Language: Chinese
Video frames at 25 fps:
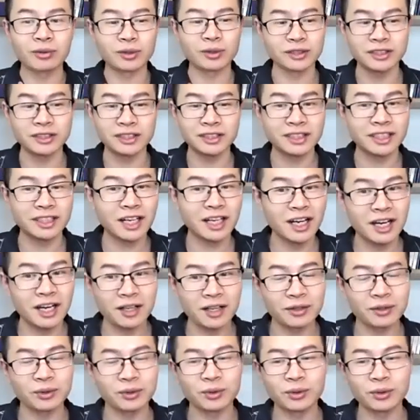我吃了
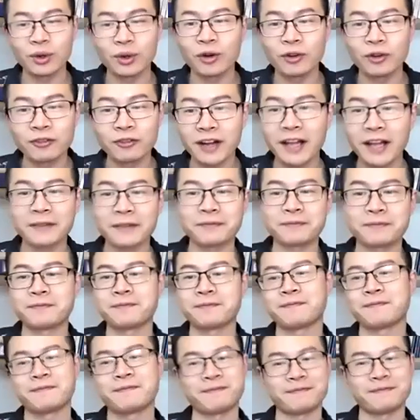很多饭。
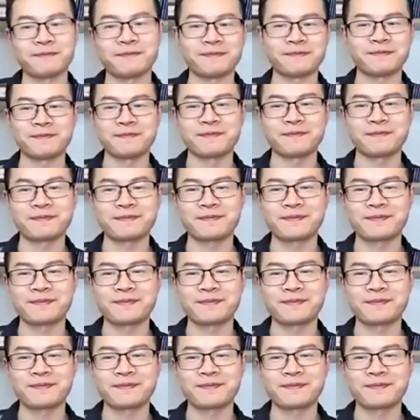嗯，